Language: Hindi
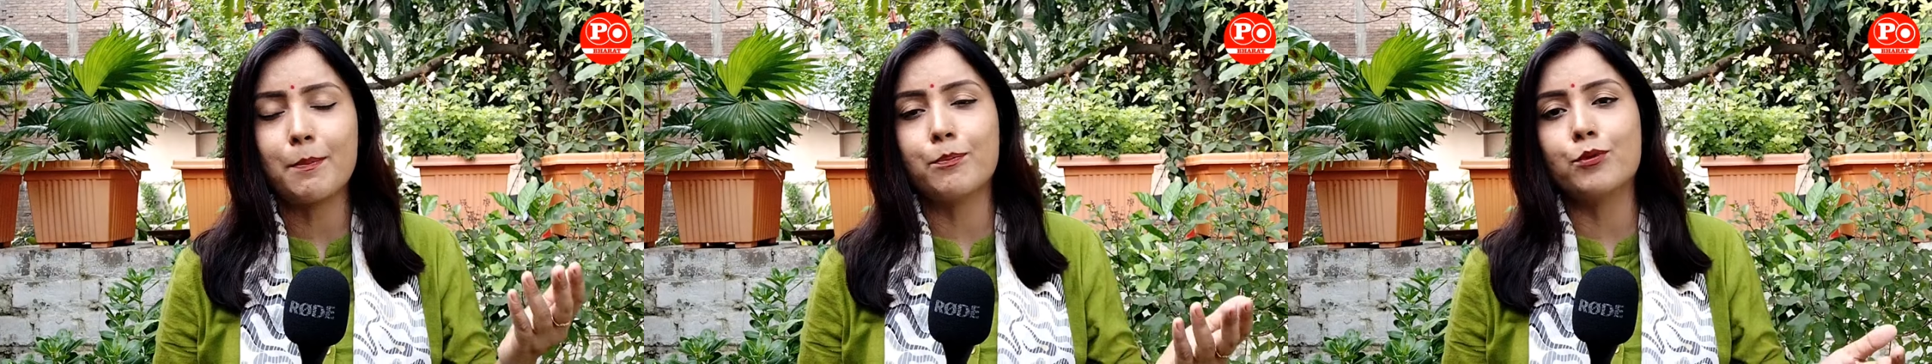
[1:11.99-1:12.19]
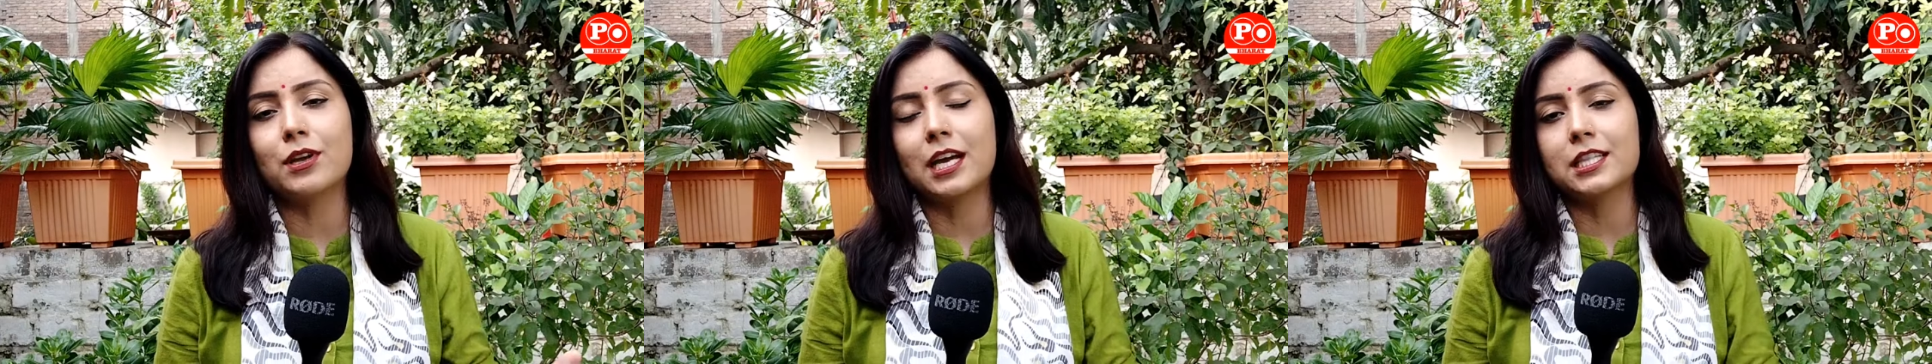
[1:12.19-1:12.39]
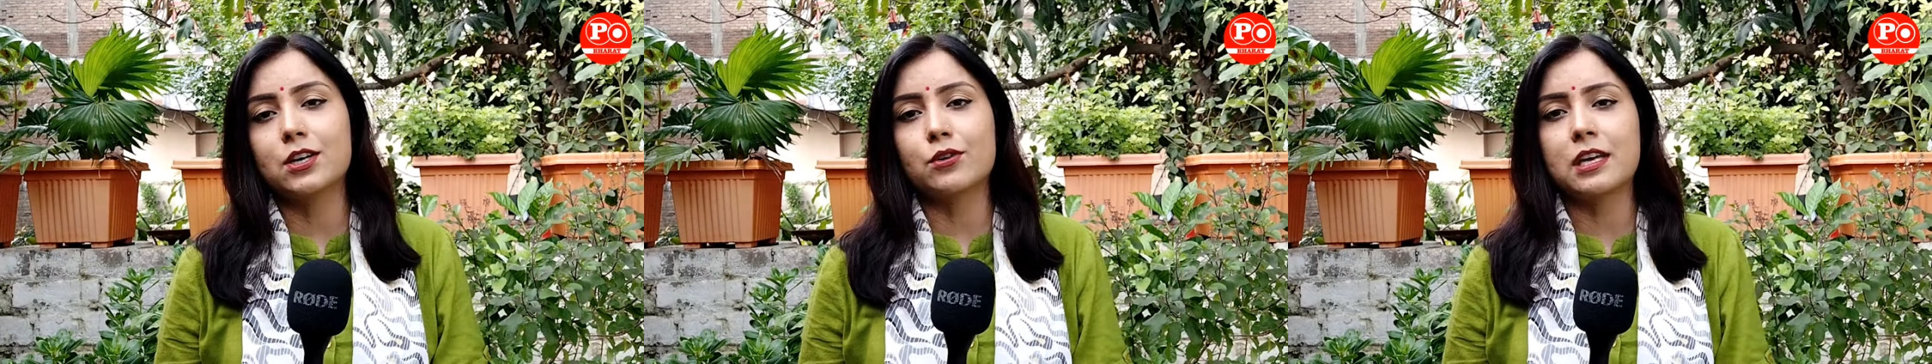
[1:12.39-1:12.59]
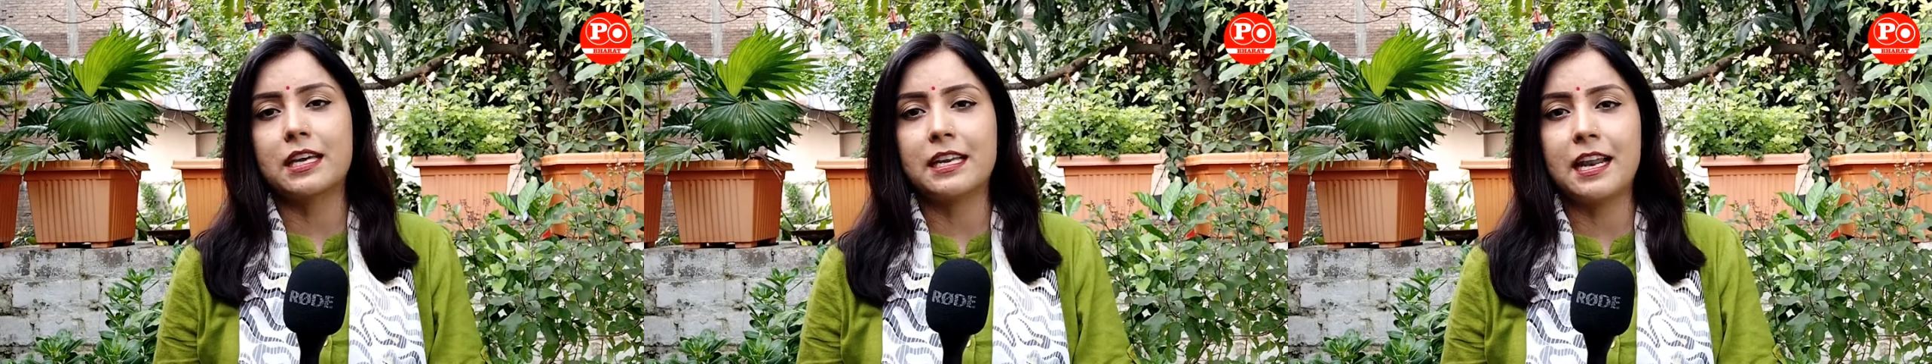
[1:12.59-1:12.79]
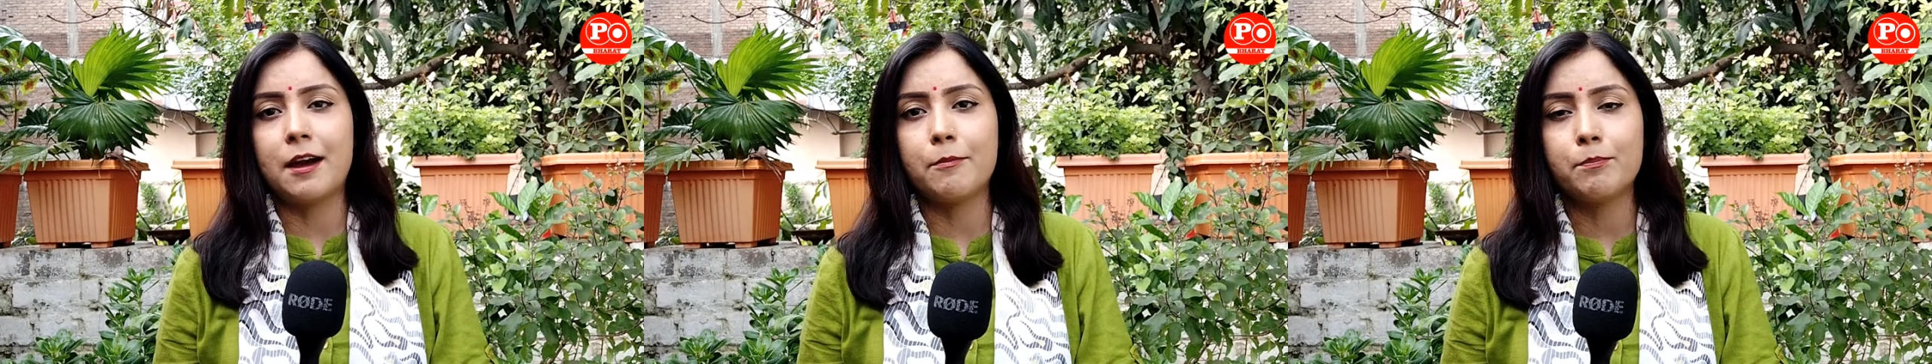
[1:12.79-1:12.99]
पप्पू यादव
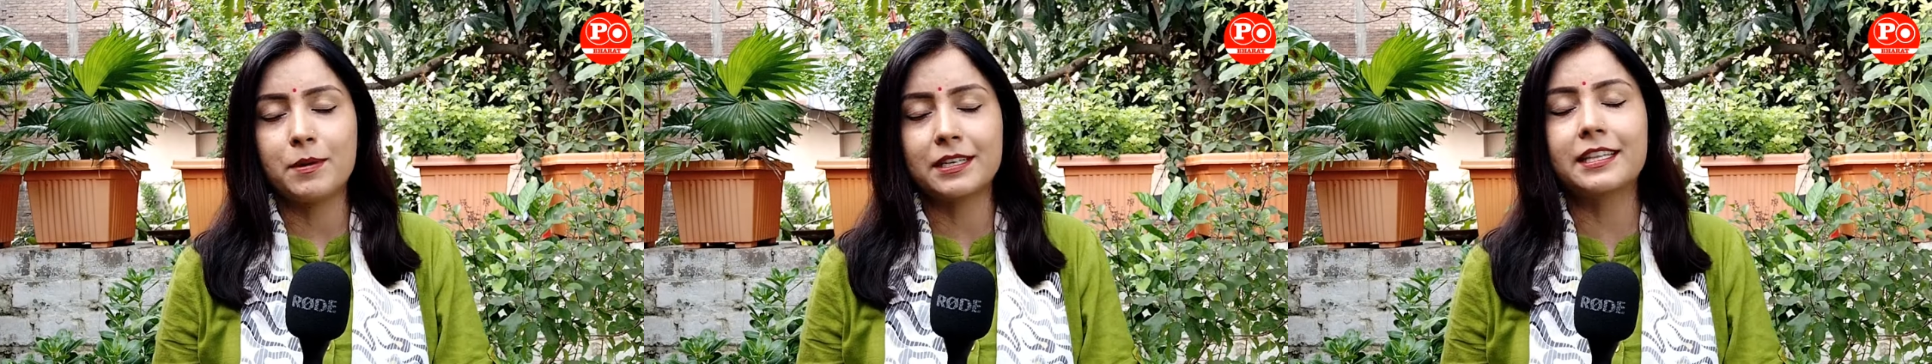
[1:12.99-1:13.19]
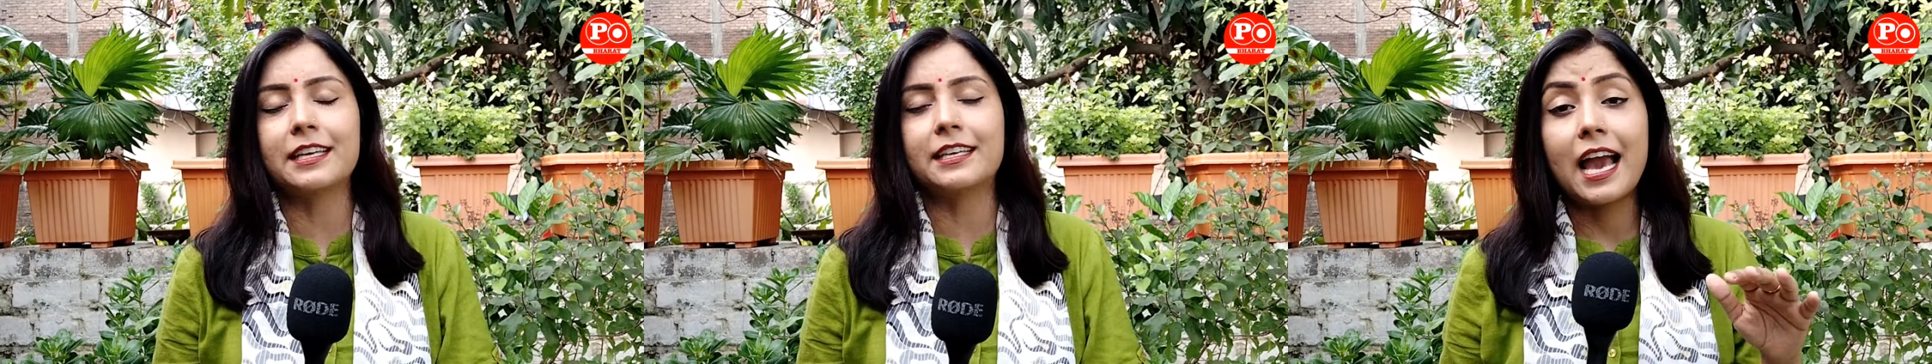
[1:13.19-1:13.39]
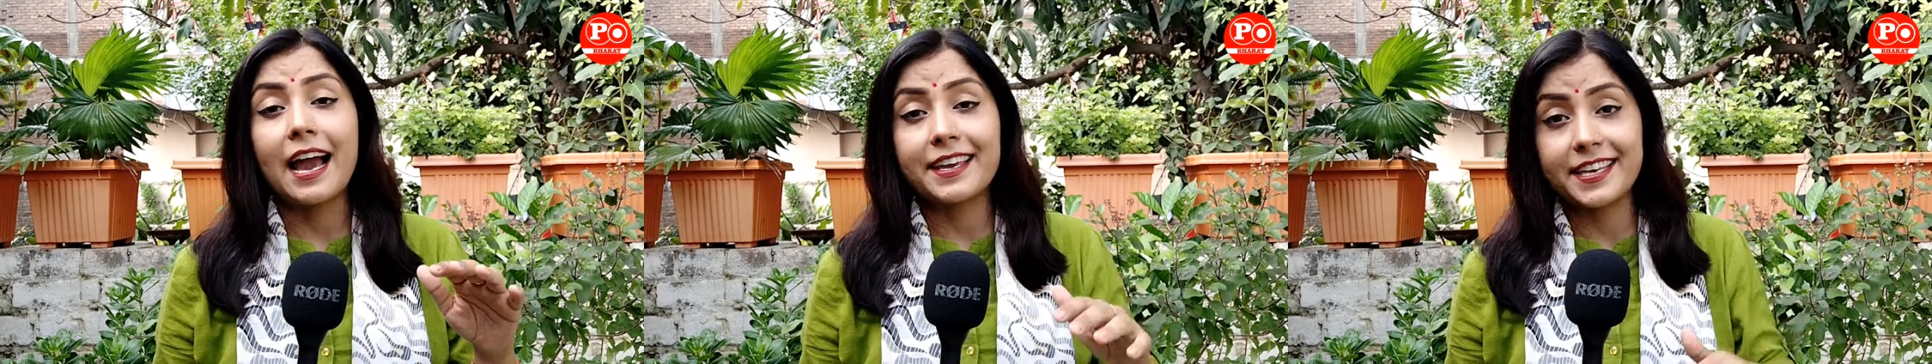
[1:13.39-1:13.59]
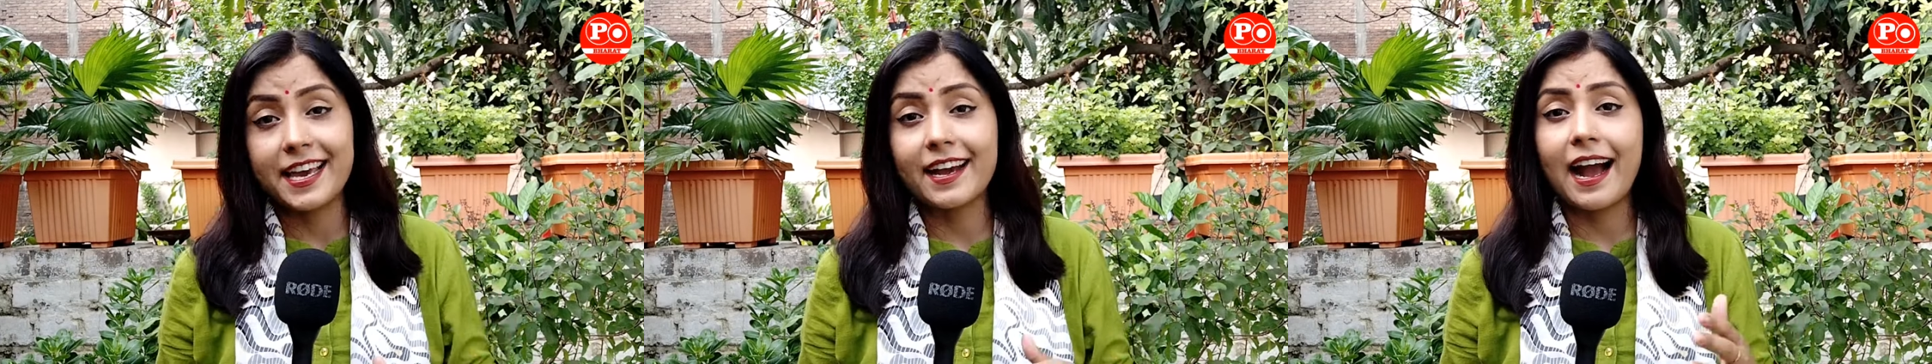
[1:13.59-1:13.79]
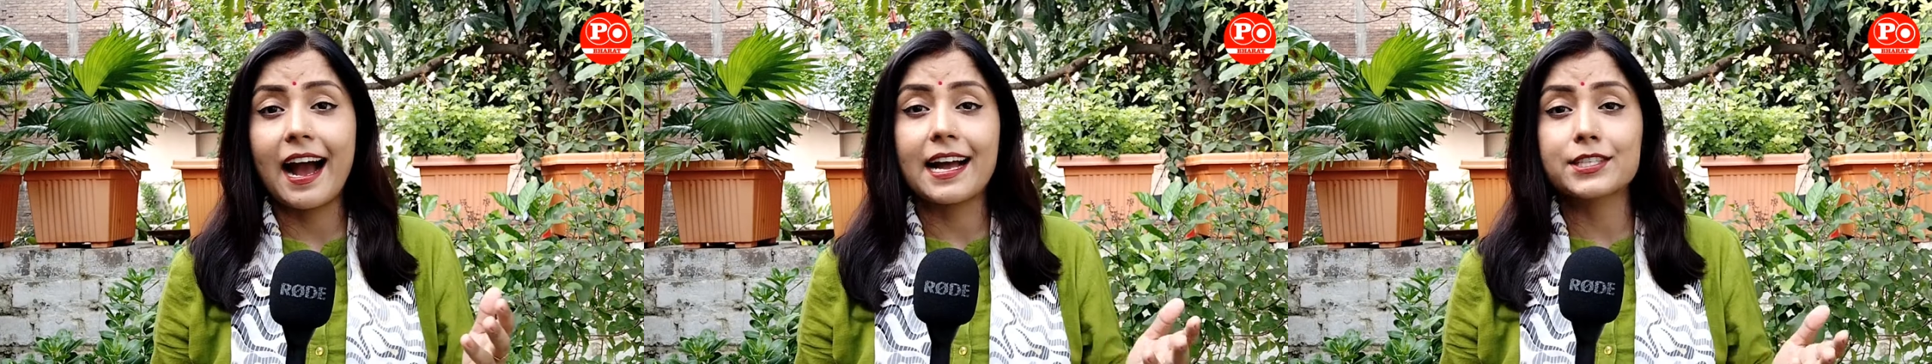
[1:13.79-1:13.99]
के खिलाफ पर तो क्या
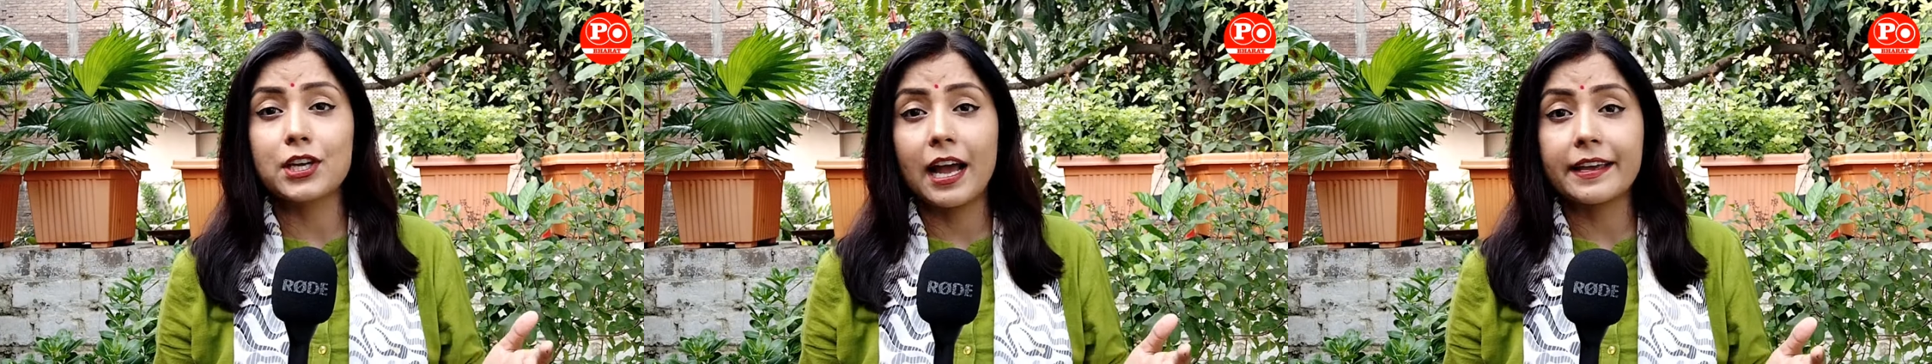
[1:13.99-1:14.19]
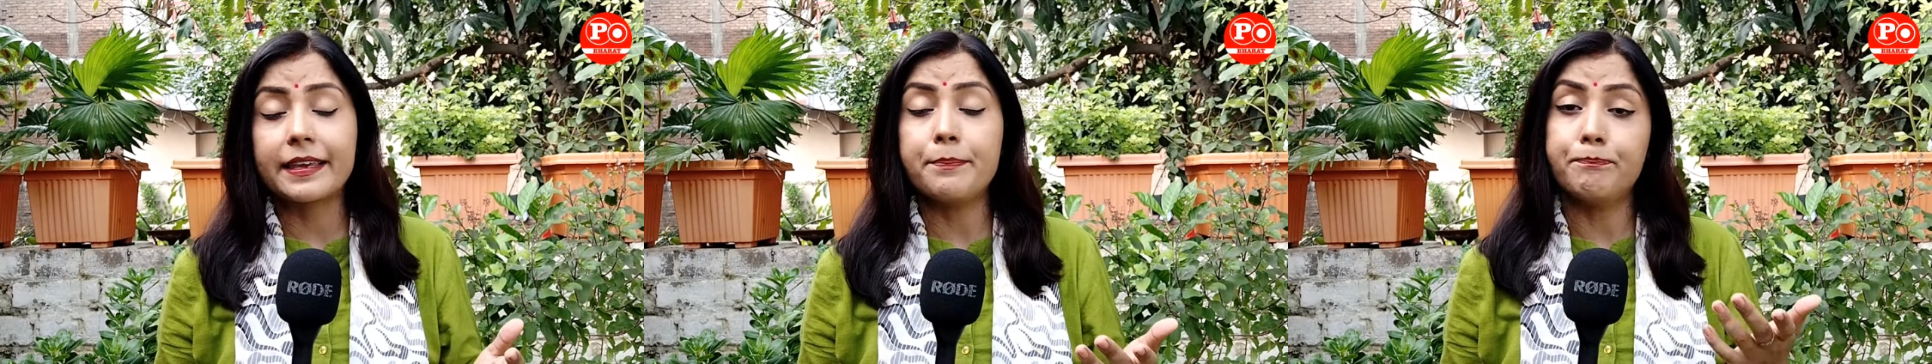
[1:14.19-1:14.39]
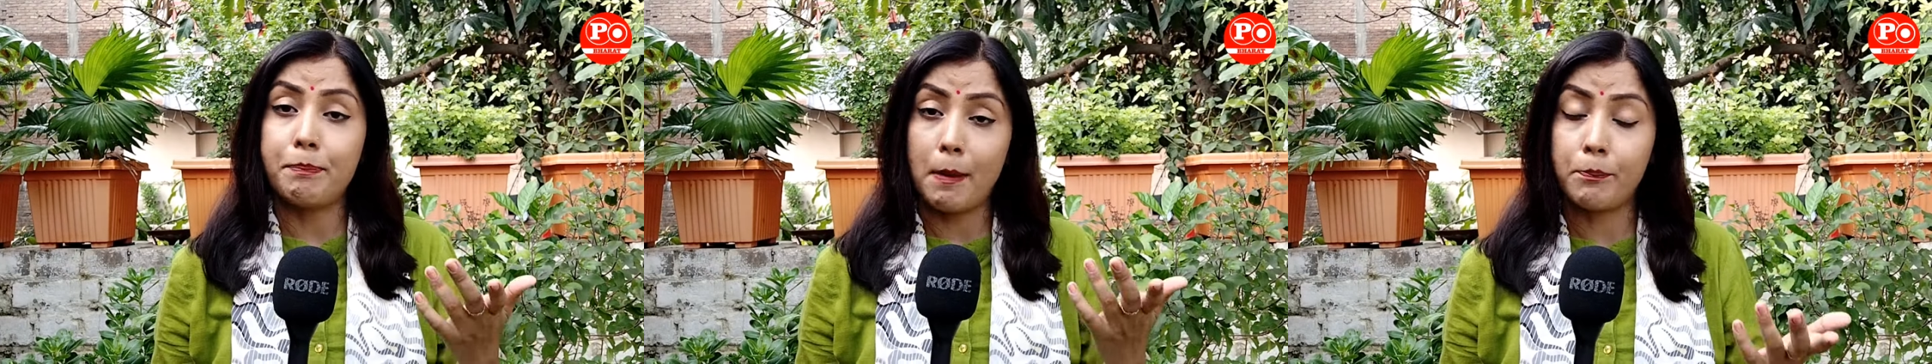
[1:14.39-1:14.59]
ये कहा जाए कि